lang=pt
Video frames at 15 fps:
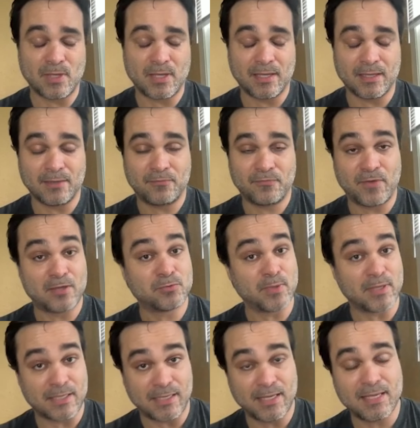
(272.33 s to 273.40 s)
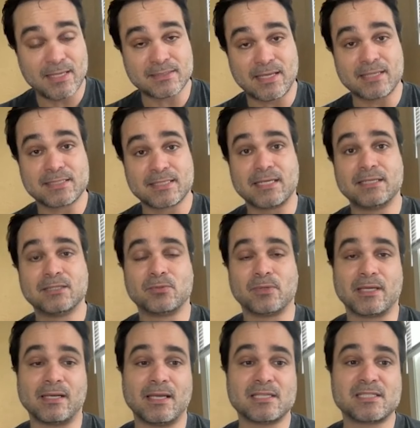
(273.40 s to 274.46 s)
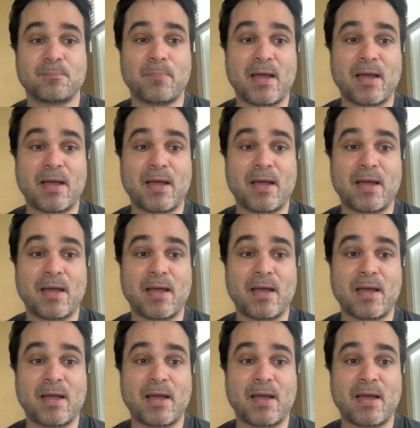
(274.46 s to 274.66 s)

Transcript: é, feito em inglês, né, escrito em inglês,